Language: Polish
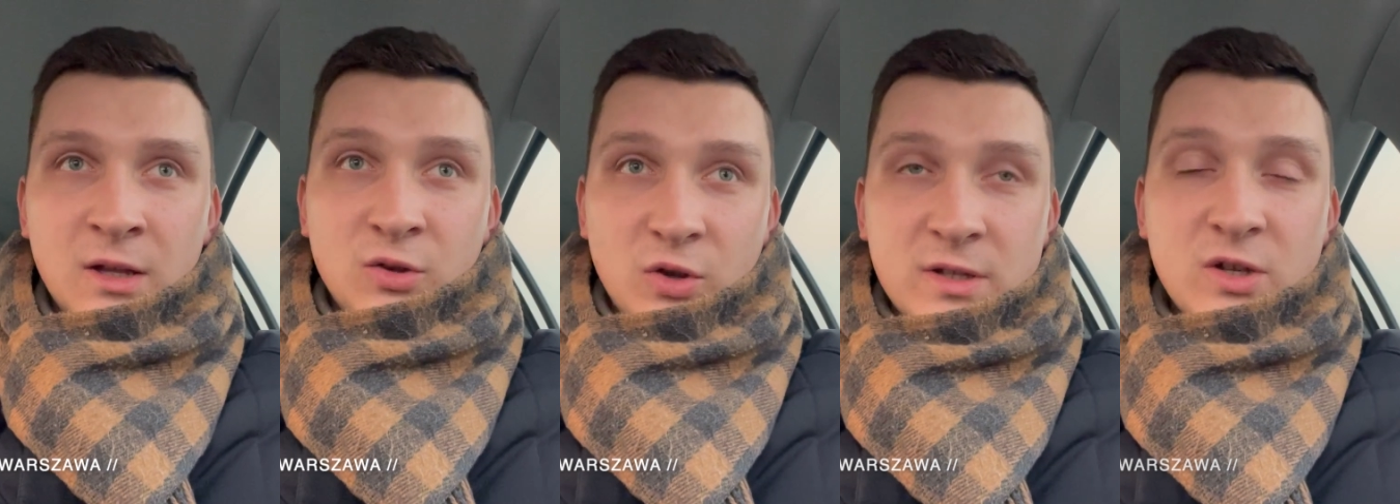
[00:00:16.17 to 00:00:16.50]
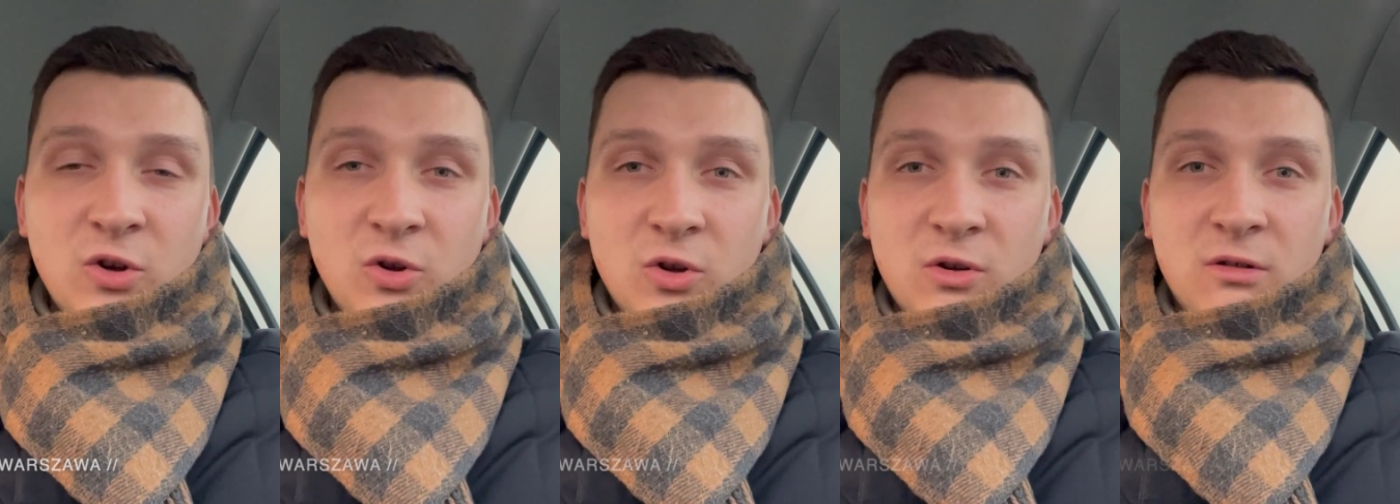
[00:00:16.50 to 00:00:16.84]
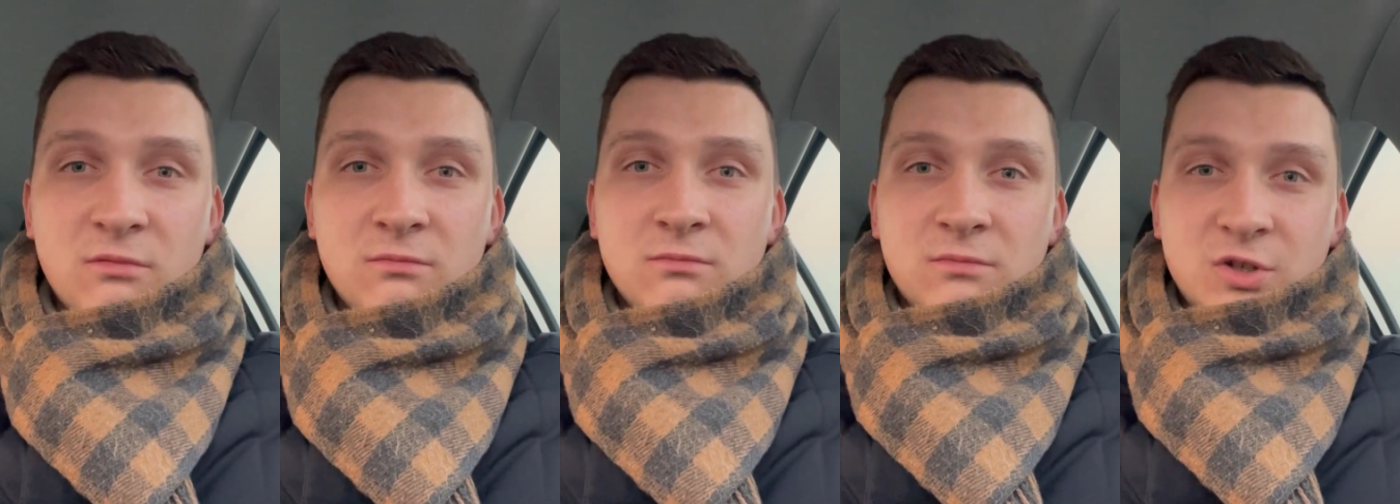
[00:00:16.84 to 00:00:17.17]
No a skoro
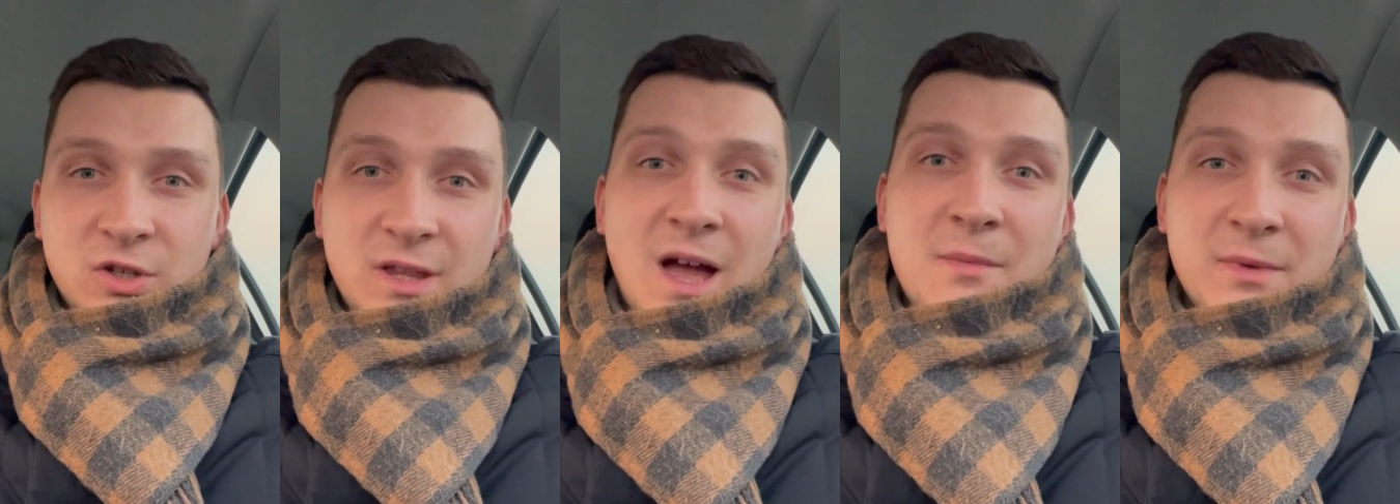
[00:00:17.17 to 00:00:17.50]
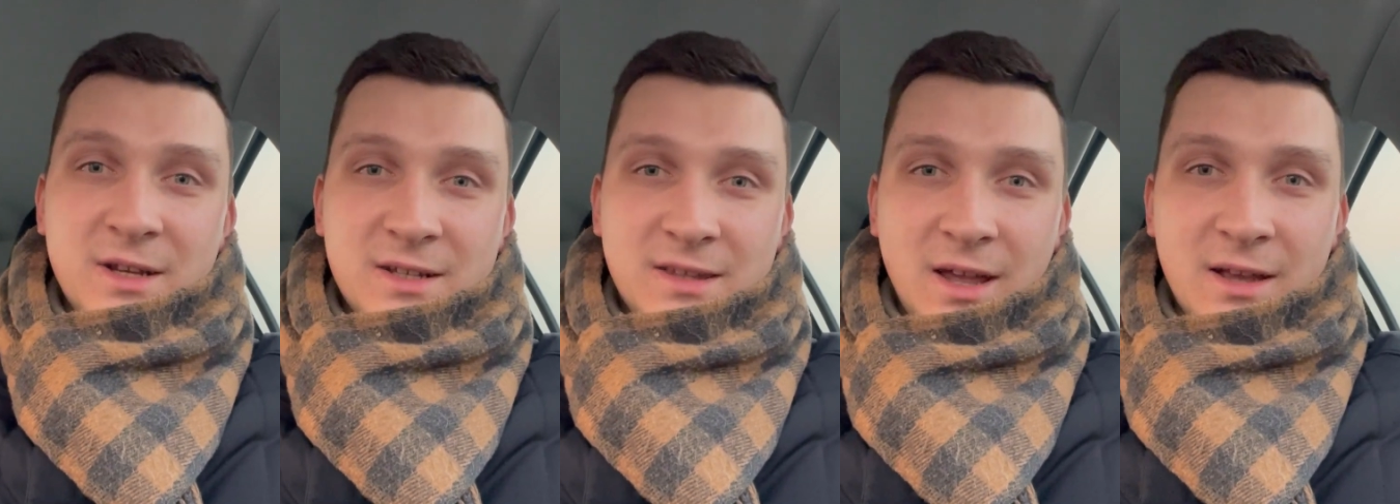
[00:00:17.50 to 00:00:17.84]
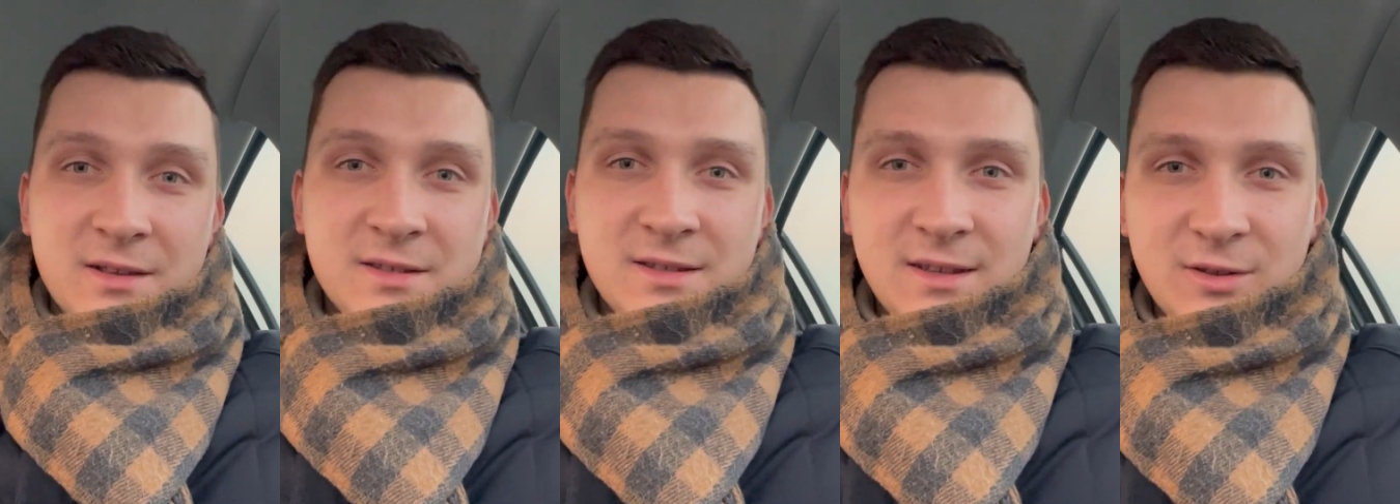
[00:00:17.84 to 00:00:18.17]
czytamy ich
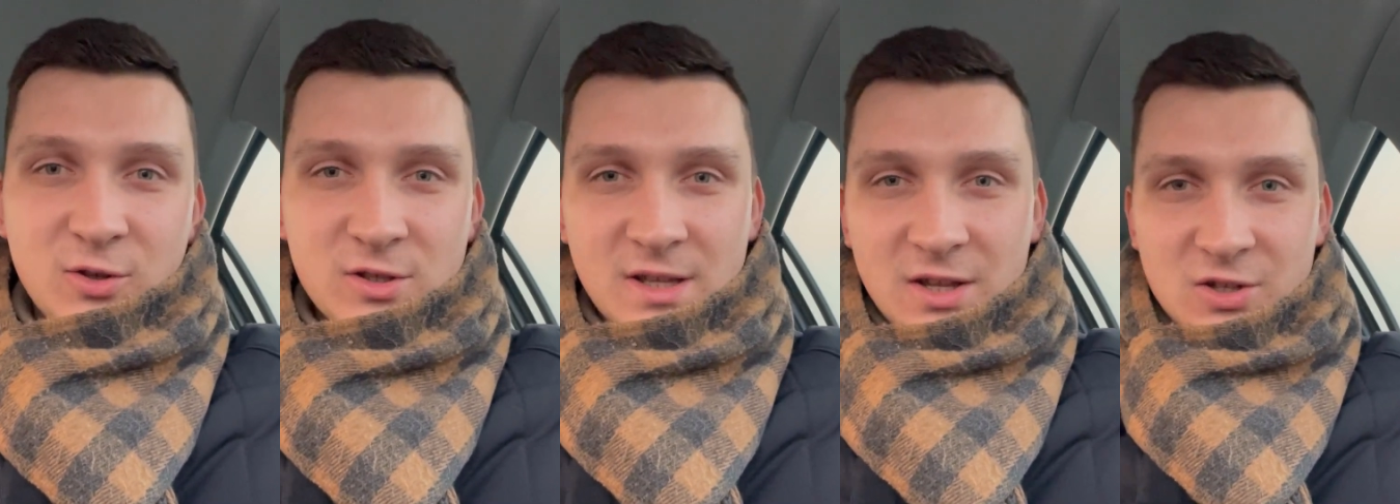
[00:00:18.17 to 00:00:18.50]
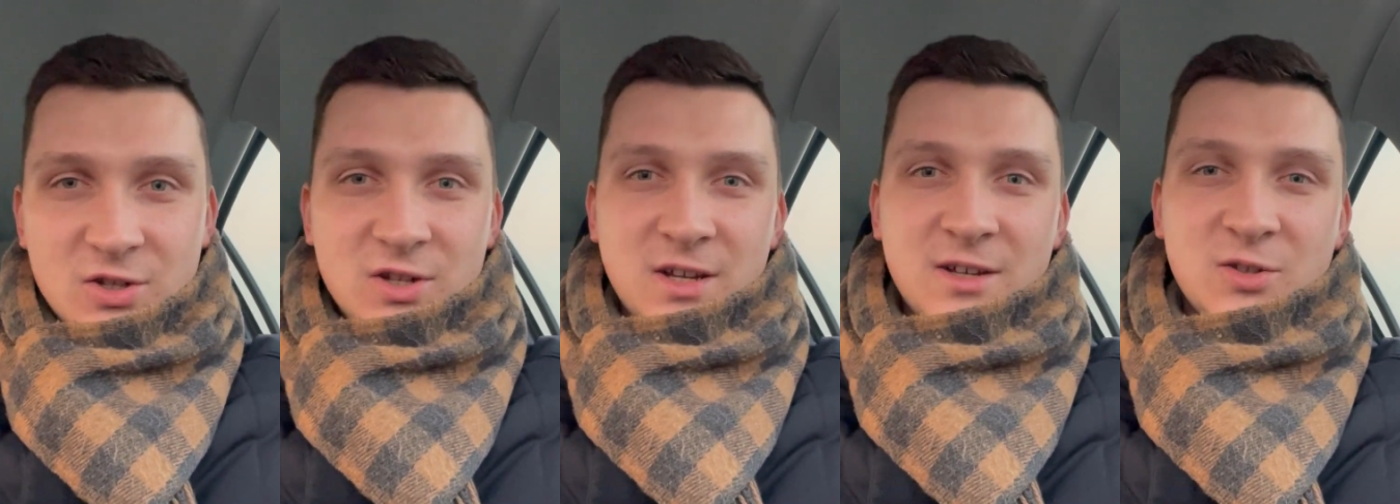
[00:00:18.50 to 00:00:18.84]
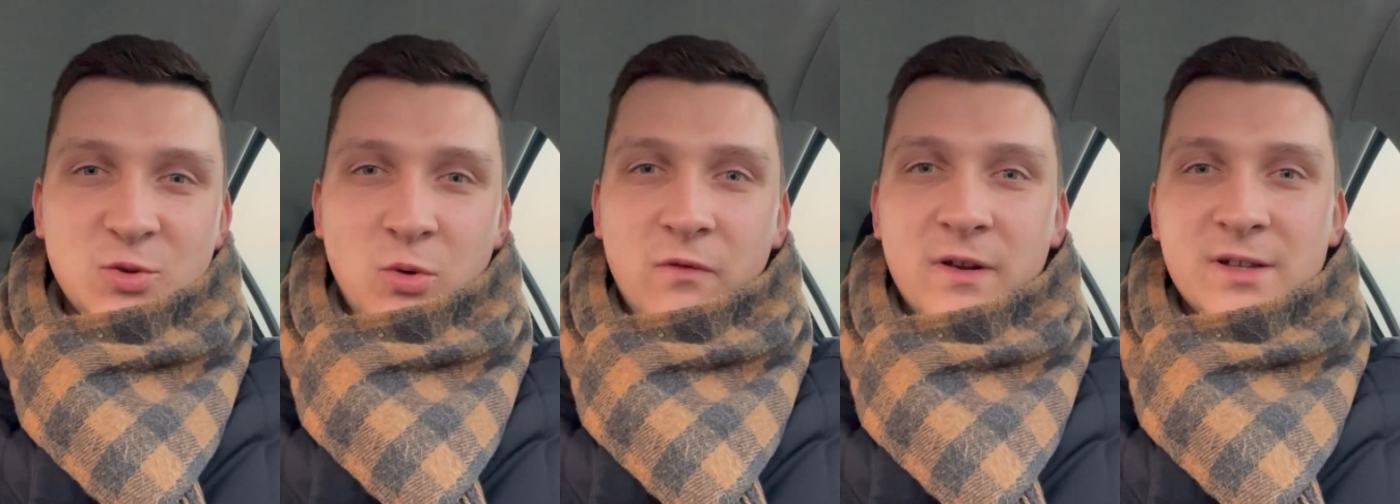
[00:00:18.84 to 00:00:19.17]
teksty, to znaczy, że ich
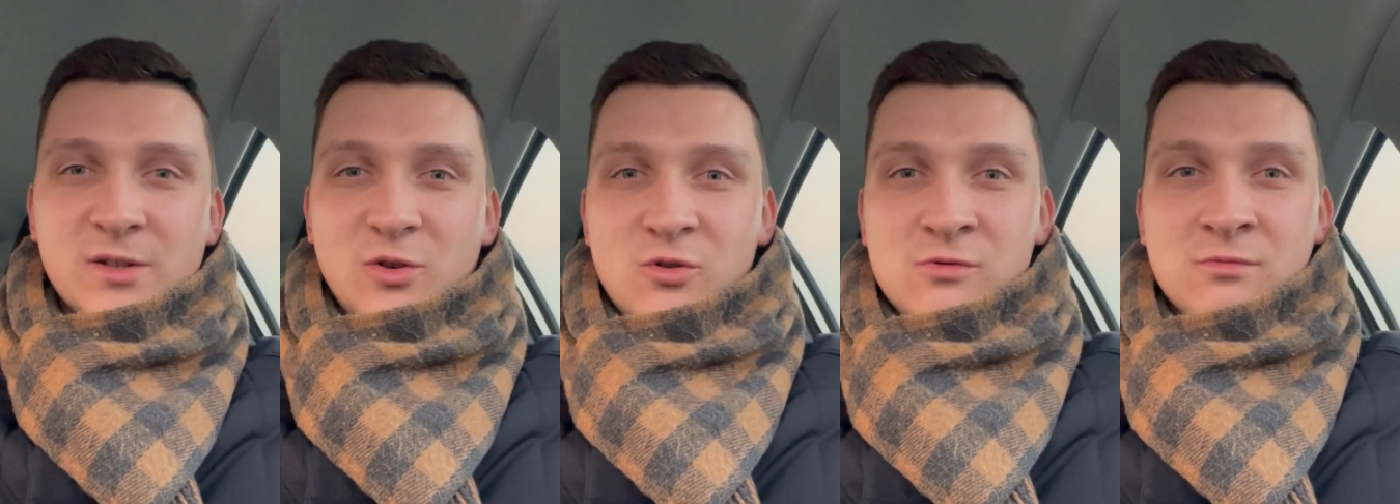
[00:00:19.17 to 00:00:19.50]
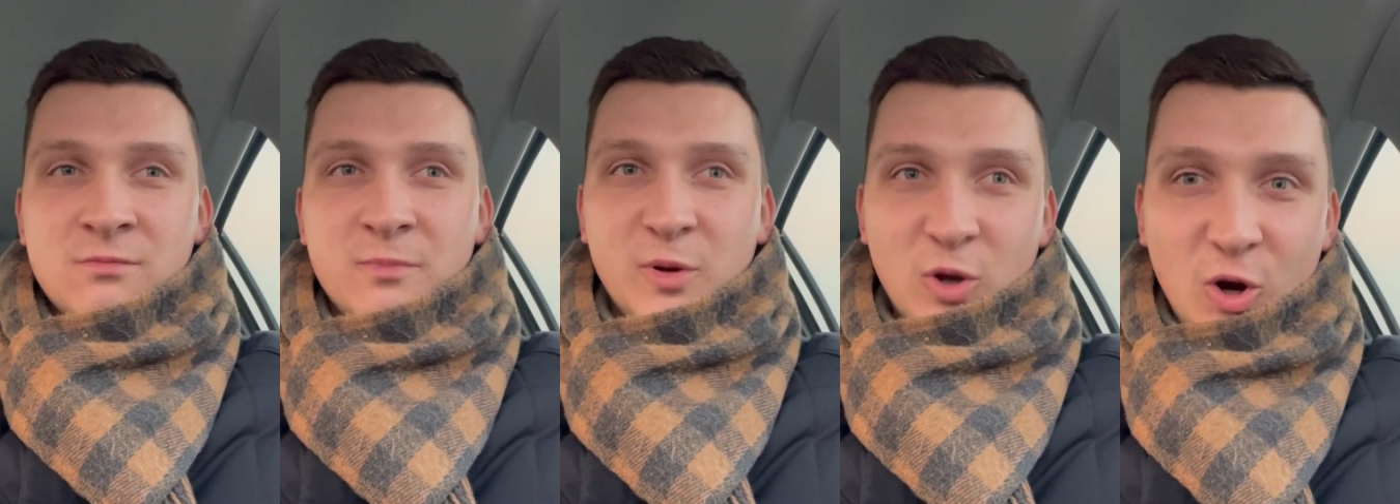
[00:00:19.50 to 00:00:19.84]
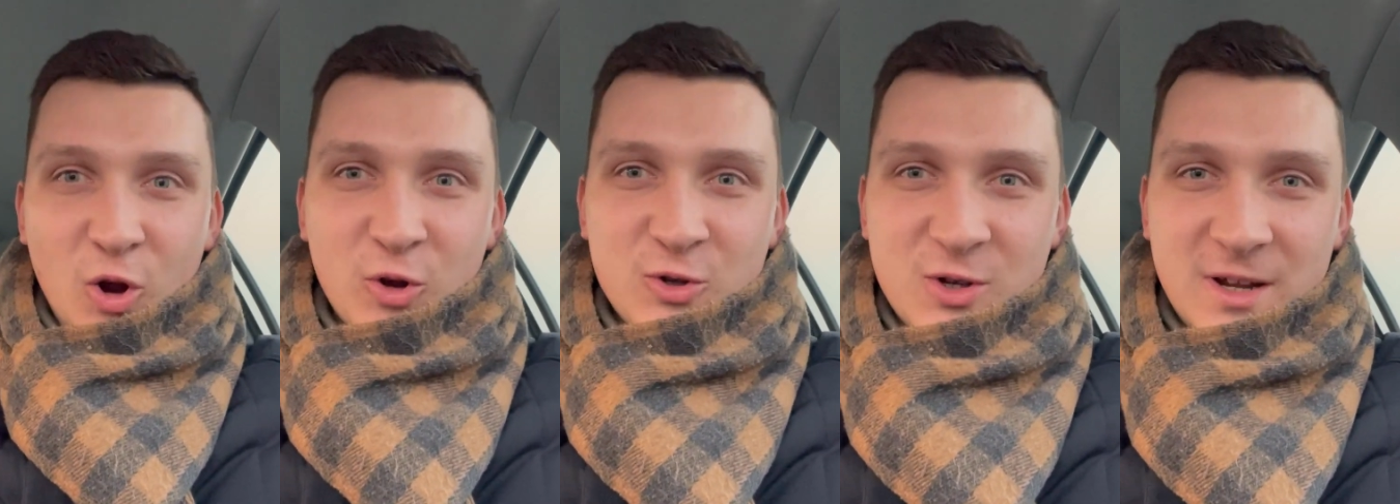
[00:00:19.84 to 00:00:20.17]
słowa są
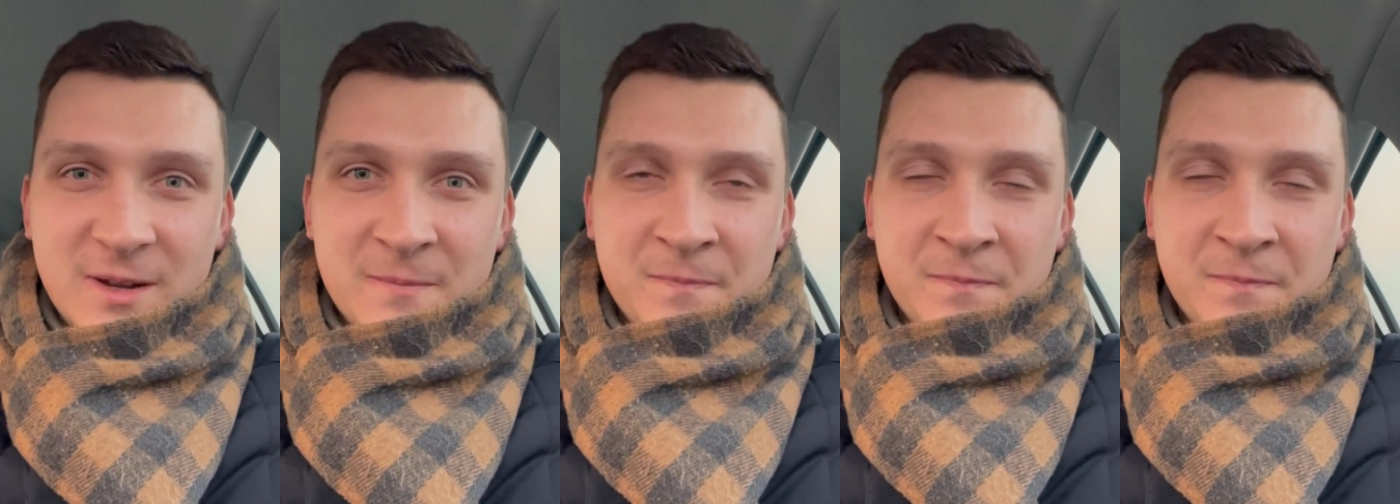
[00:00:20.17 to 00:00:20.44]
prorocze.